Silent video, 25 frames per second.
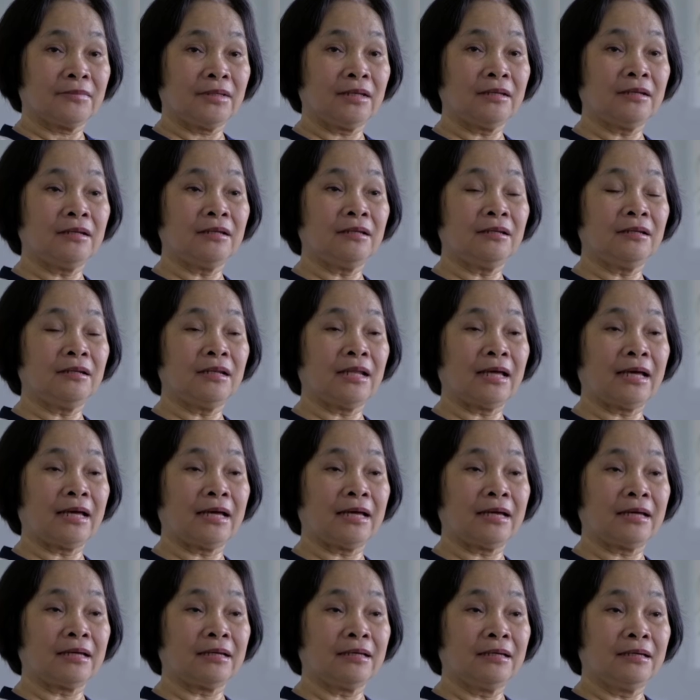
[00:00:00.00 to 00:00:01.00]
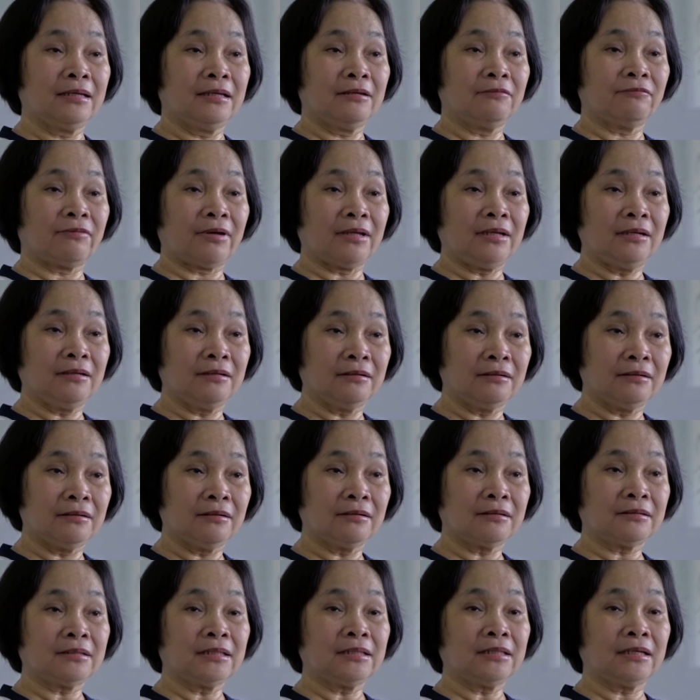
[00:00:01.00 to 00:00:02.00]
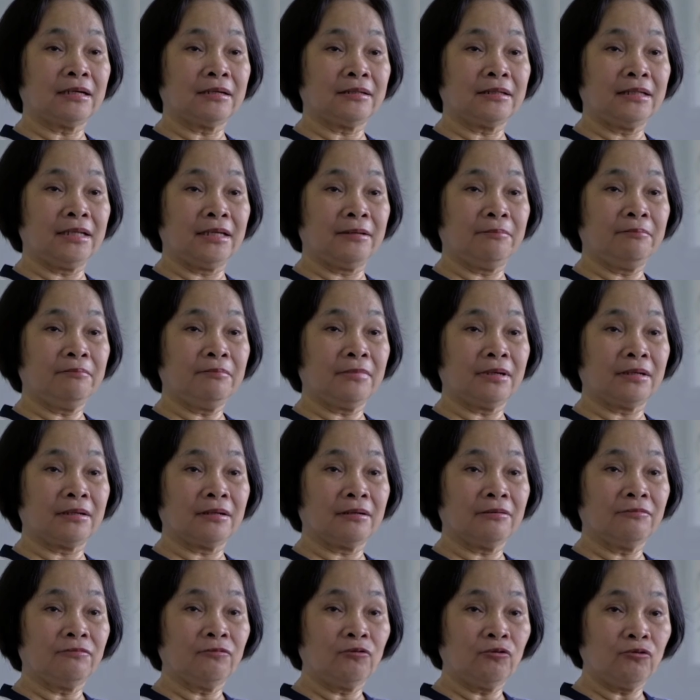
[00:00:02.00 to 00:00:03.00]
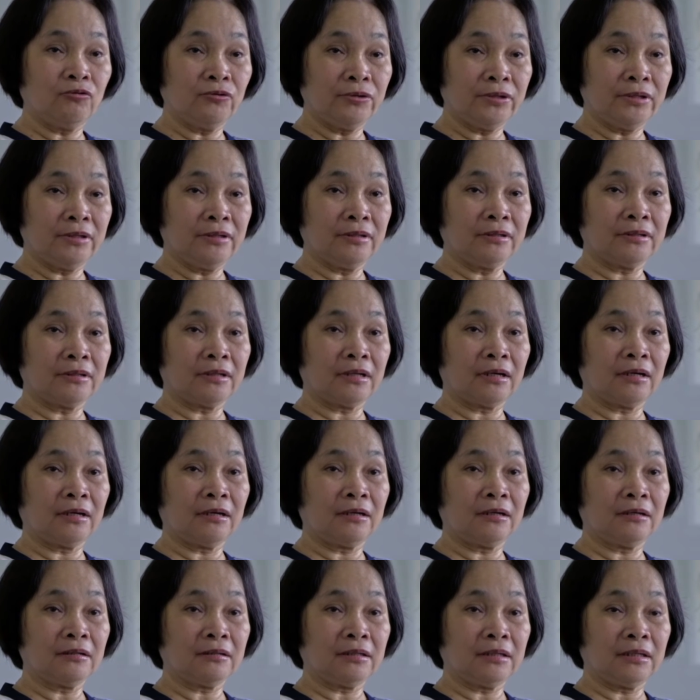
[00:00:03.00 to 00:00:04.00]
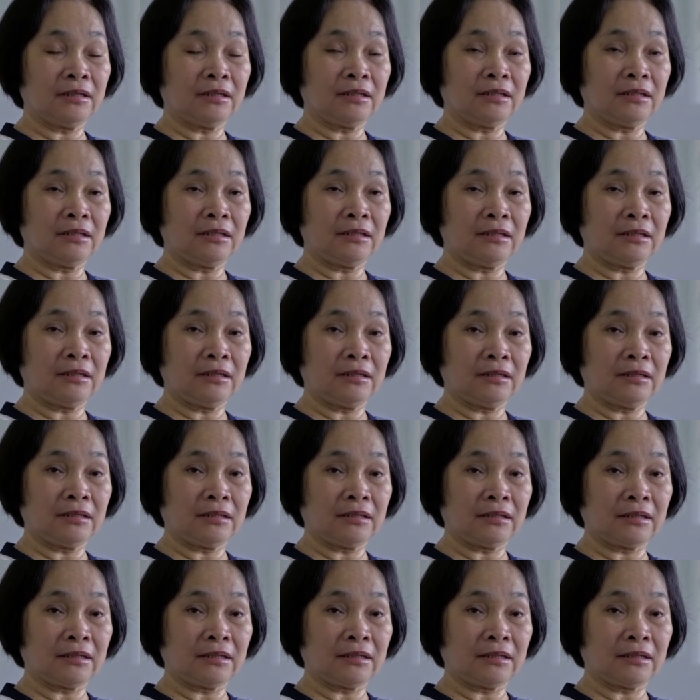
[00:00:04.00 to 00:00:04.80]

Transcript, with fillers: cho nên là phải lựa cái thời điểm mà nó vui nó cái cái cái